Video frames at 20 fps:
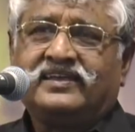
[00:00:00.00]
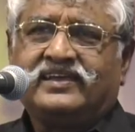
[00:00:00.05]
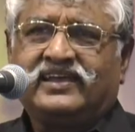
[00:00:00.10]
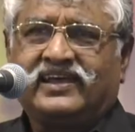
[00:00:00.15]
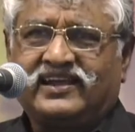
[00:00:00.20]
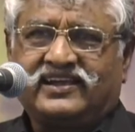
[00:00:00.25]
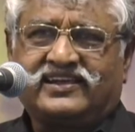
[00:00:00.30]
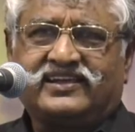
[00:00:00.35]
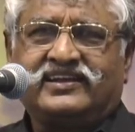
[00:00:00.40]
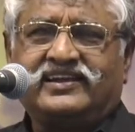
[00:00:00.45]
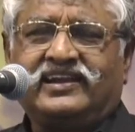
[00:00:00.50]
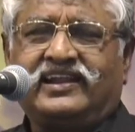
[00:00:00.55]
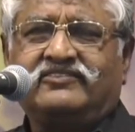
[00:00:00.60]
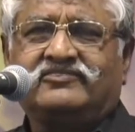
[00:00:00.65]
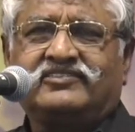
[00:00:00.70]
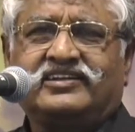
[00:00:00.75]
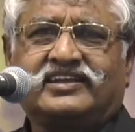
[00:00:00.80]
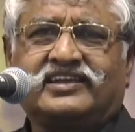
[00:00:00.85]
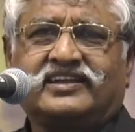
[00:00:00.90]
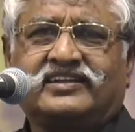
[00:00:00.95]
எனக்கு
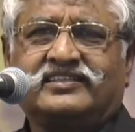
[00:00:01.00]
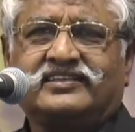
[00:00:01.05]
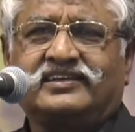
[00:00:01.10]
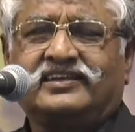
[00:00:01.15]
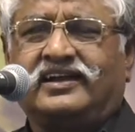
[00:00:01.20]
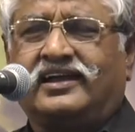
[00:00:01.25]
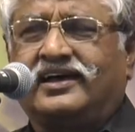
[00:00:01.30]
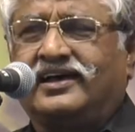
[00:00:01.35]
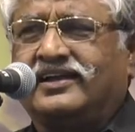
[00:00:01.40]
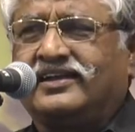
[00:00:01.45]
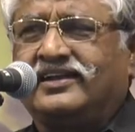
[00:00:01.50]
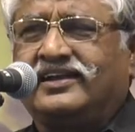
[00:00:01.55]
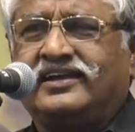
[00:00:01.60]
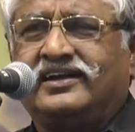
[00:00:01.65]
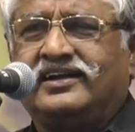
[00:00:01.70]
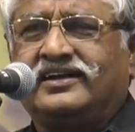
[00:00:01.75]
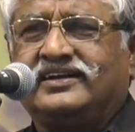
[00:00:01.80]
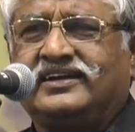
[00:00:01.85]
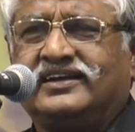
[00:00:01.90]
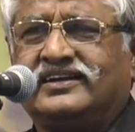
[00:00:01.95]
நினைவிருக்கிறது நான்
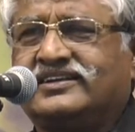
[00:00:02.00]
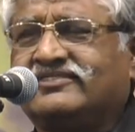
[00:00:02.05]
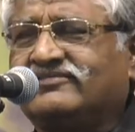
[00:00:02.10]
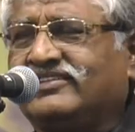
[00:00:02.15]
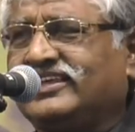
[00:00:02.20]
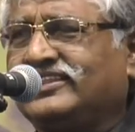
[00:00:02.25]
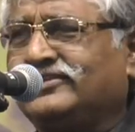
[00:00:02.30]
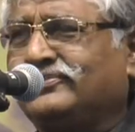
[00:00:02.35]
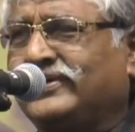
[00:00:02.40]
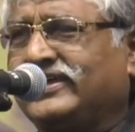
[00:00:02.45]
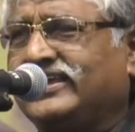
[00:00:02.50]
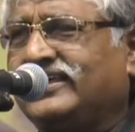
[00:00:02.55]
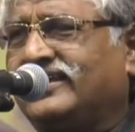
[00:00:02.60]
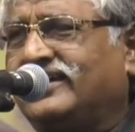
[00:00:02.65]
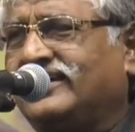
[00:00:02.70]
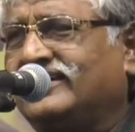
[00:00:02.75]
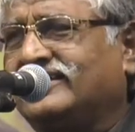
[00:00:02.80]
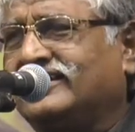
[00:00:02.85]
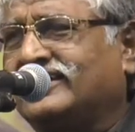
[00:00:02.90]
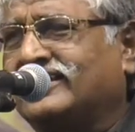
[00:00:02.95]
ஏழு எட்டு வயது
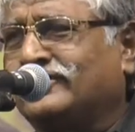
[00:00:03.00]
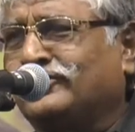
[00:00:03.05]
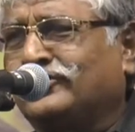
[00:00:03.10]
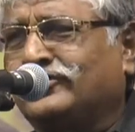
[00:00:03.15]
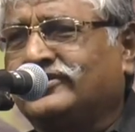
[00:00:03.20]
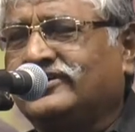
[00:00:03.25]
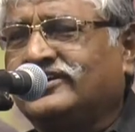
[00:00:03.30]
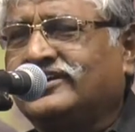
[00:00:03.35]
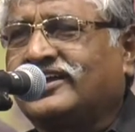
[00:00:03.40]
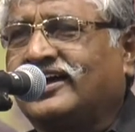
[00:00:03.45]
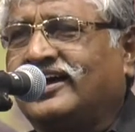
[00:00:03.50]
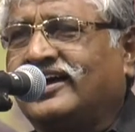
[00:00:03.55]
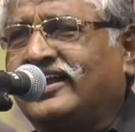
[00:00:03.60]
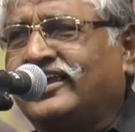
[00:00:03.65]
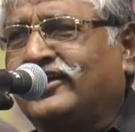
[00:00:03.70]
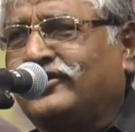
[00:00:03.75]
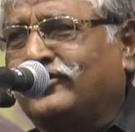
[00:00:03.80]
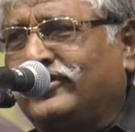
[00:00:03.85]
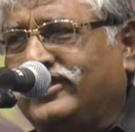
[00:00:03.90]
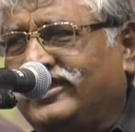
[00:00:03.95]
பையனாக இருக்கிற போது
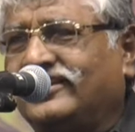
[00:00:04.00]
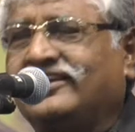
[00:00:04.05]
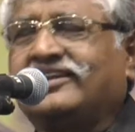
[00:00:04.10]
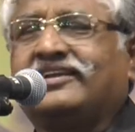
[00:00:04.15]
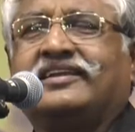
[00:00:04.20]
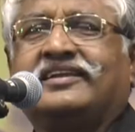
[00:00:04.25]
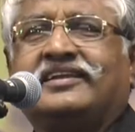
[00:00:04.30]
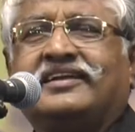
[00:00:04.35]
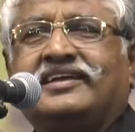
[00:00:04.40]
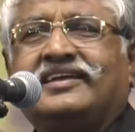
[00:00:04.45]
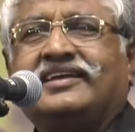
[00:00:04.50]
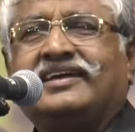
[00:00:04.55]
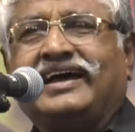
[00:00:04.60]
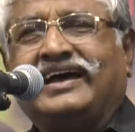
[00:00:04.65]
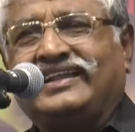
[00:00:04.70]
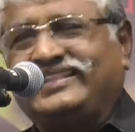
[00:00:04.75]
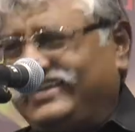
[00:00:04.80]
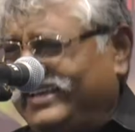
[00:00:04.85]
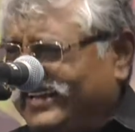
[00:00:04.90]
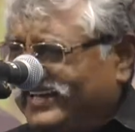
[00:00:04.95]
காரைக்குடியில்
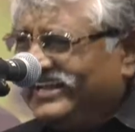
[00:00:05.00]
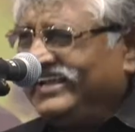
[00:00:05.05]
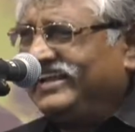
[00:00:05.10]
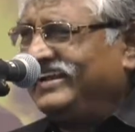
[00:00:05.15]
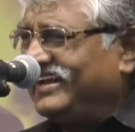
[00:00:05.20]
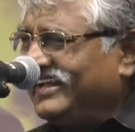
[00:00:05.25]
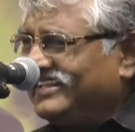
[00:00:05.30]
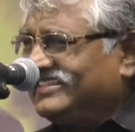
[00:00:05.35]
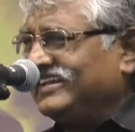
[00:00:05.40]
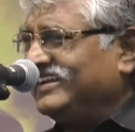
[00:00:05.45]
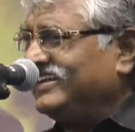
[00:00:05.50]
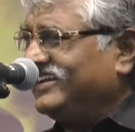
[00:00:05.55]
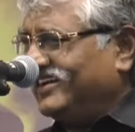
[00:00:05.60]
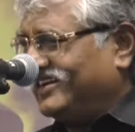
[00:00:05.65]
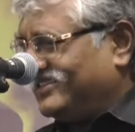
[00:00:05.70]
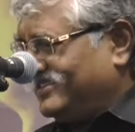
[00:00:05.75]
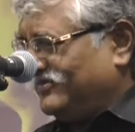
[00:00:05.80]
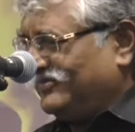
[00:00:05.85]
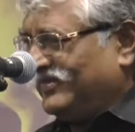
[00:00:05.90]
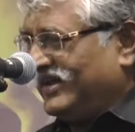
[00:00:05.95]
அது என்ன என்றே
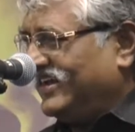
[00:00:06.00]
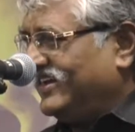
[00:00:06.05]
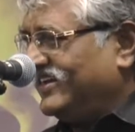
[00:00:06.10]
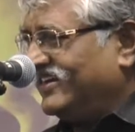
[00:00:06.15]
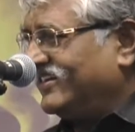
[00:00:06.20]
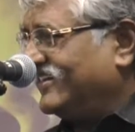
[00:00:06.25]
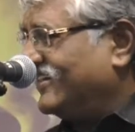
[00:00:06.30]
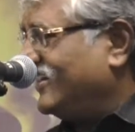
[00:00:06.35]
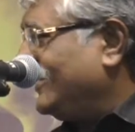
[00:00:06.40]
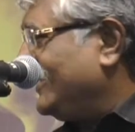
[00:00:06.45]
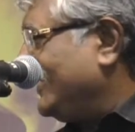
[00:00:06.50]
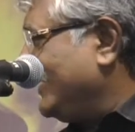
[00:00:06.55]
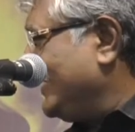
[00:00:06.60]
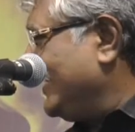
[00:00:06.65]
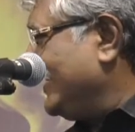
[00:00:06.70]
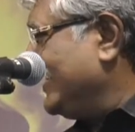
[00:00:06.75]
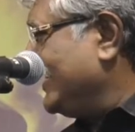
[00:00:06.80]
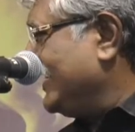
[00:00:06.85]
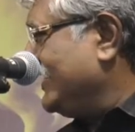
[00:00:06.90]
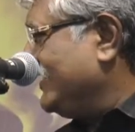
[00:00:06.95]
தெரியாது மேயர் என்றால் என்ன
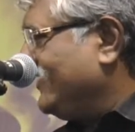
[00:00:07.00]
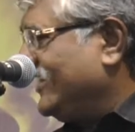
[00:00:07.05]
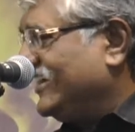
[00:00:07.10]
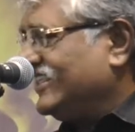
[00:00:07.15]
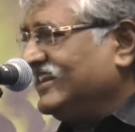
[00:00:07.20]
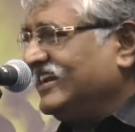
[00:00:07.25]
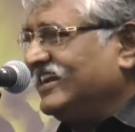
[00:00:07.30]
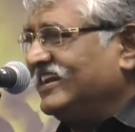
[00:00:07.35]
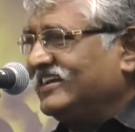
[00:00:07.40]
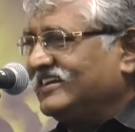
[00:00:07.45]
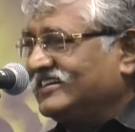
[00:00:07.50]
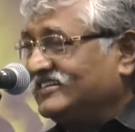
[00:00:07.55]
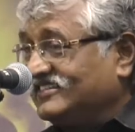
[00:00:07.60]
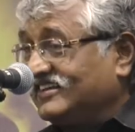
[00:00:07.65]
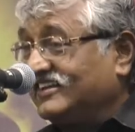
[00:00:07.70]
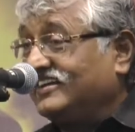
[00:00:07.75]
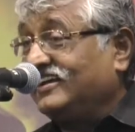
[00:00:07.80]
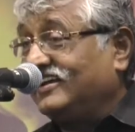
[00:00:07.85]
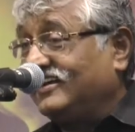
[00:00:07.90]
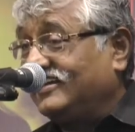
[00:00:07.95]
என்று அந்த வயதில் எனக்கு
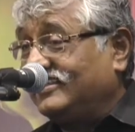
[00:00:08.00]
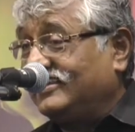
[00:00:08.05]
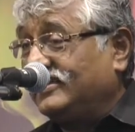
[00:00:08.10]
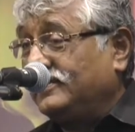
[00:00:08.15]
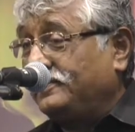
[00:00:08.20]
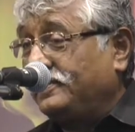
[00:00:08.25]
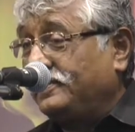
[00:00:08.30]
தெரியாது